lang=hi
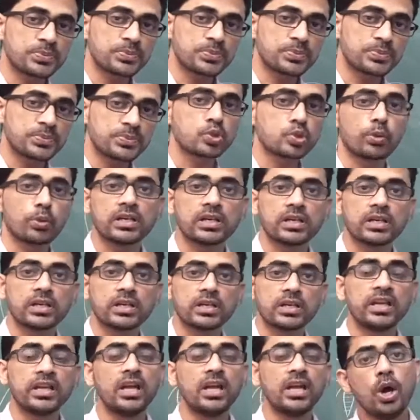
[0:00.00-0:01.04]
फ्रूट को भी
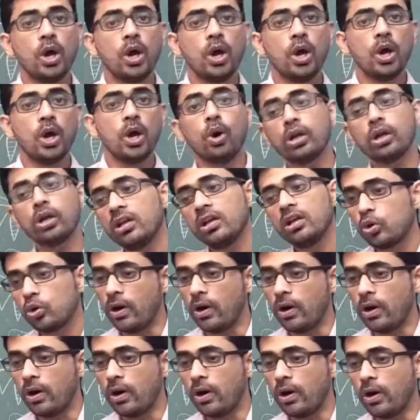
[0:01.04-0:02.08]
करती है और
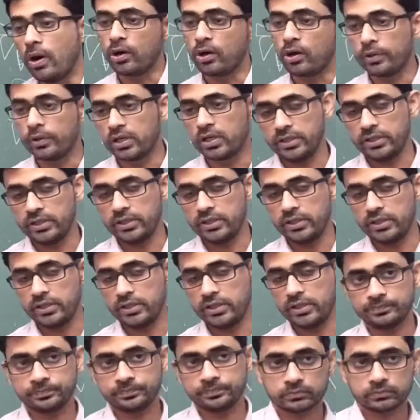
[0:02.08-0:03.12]
गुआवा को भी करती है
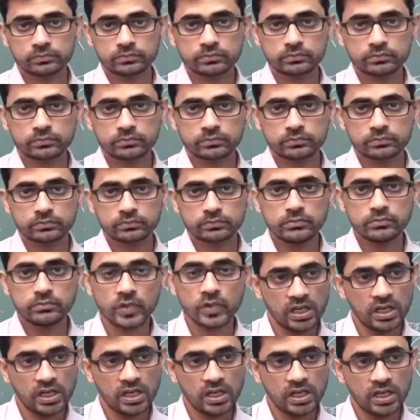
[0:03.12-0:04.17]

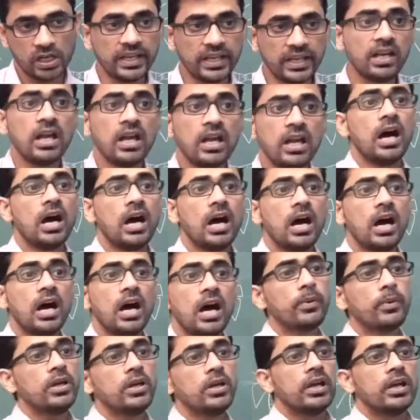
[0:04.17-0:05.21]
क्लियर है
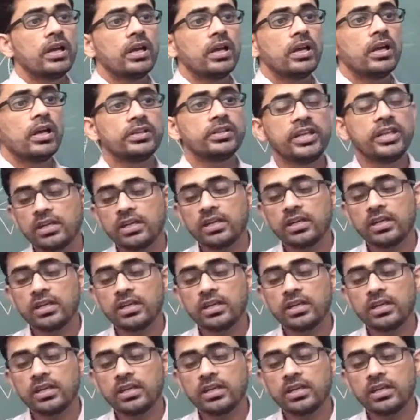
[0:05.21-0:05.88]
अब ये